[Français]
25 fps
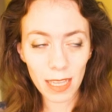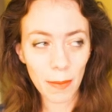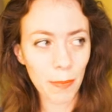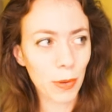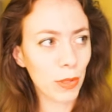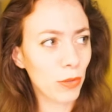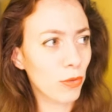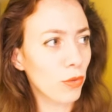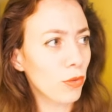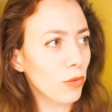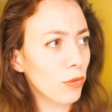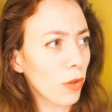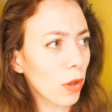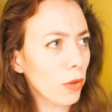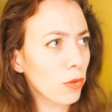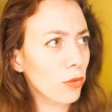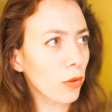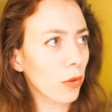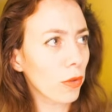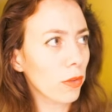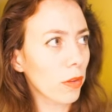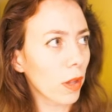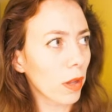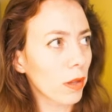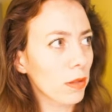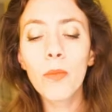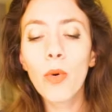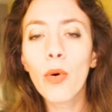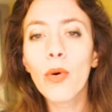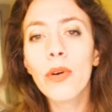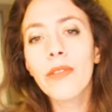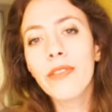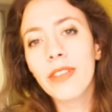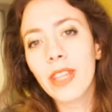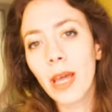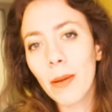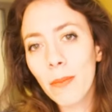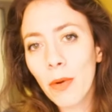Ça une torture ça.
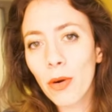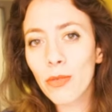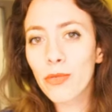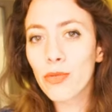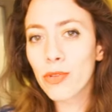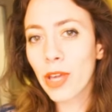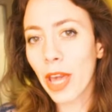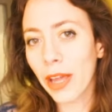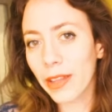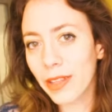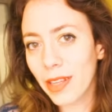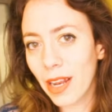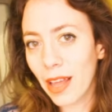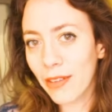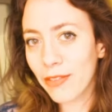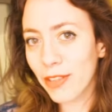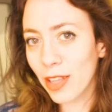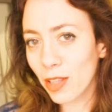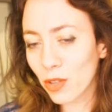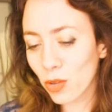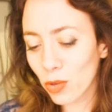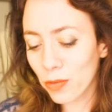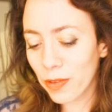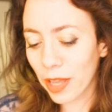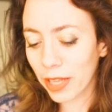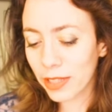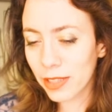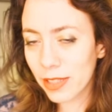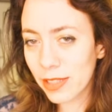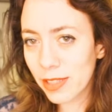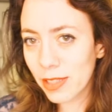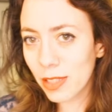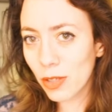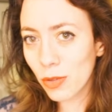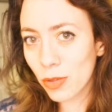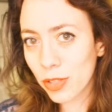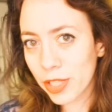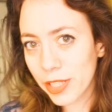Bon évidemment vous gardez la fenêtre ouverte
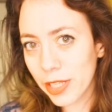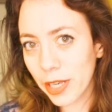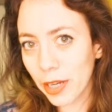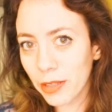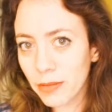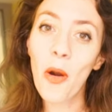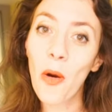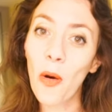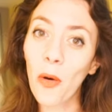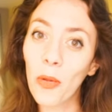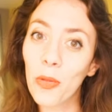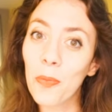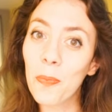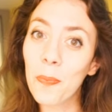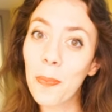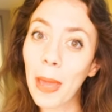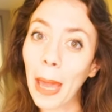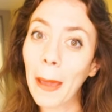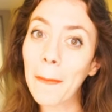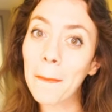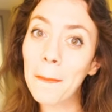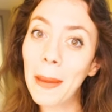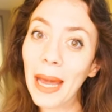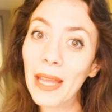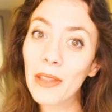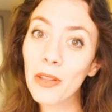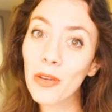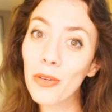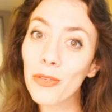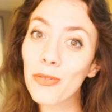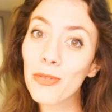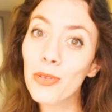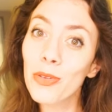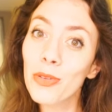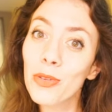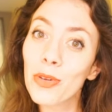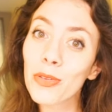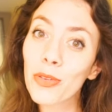ici aussi. Hein. On ne perd pas de
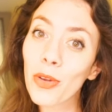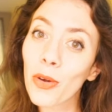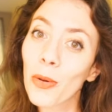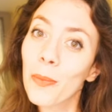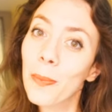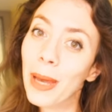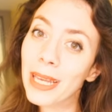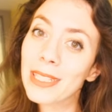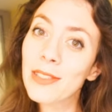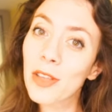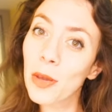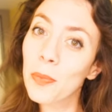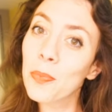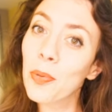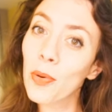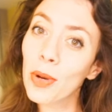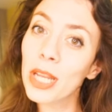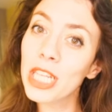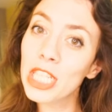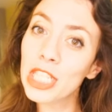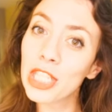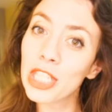vue notre masque pour les